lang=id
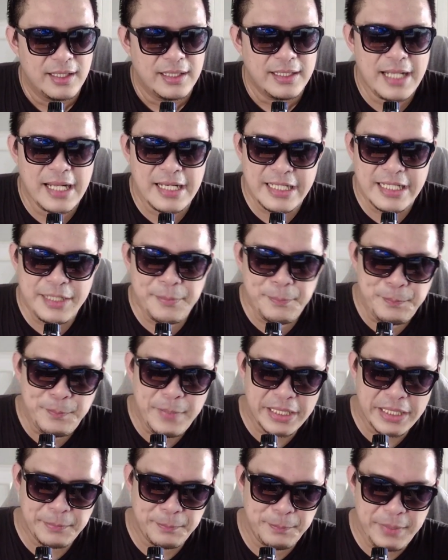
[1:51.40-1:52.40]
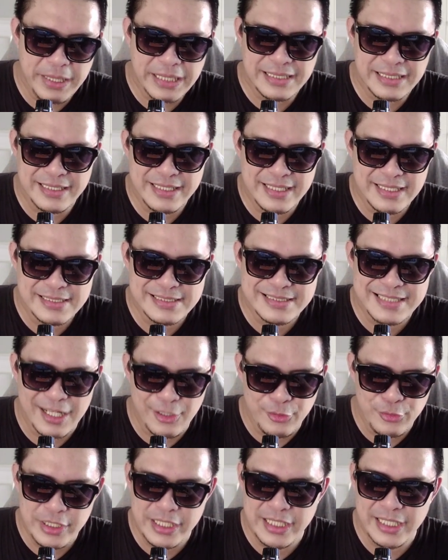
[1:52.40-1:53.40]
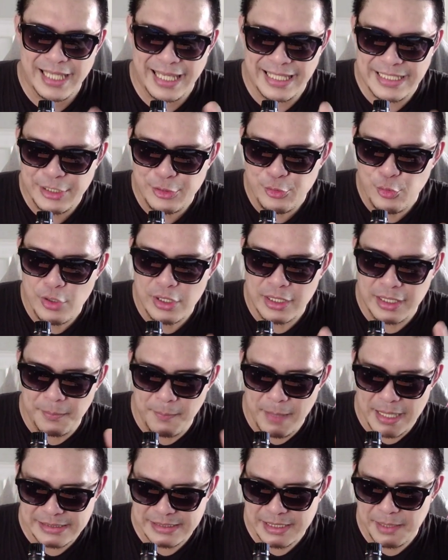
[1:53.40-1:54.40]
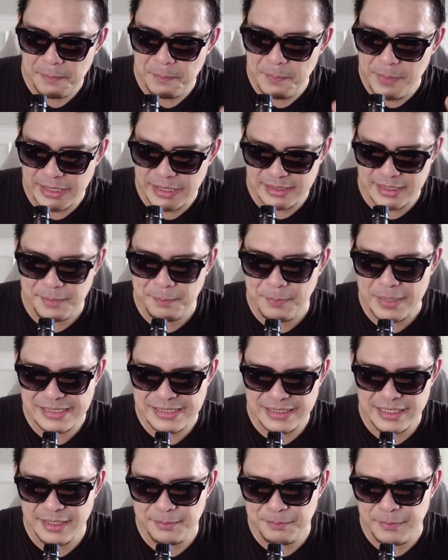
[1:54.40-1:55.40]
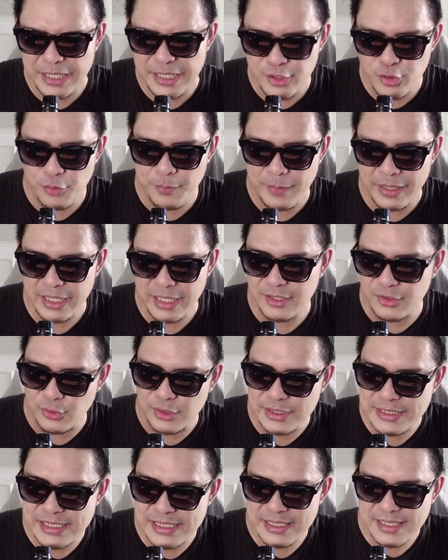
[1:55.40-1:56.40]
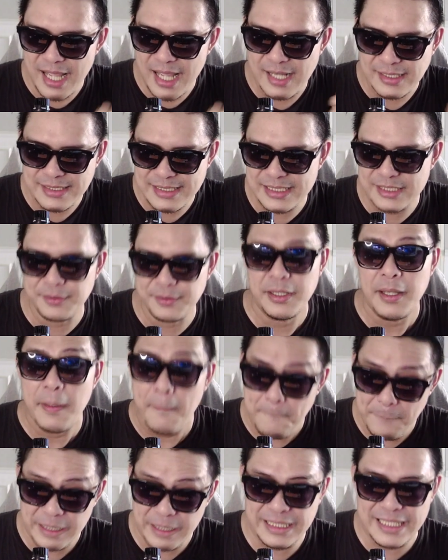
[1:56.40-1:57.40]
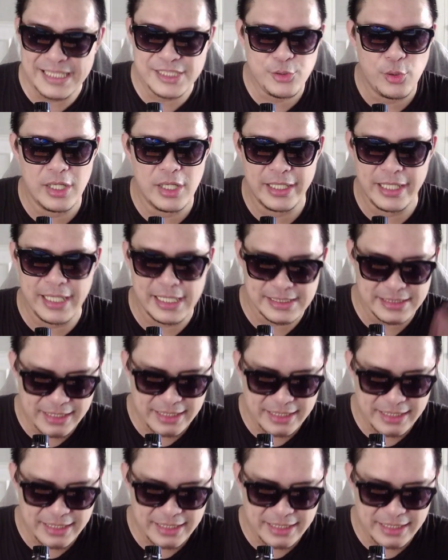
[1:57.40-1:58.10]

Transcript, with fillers: Dan ini beat-beatnya selalu nih kayaknya gue ngebaca beatnya pasti Min Hyuk mainnya duk stak beat disco lagi guys.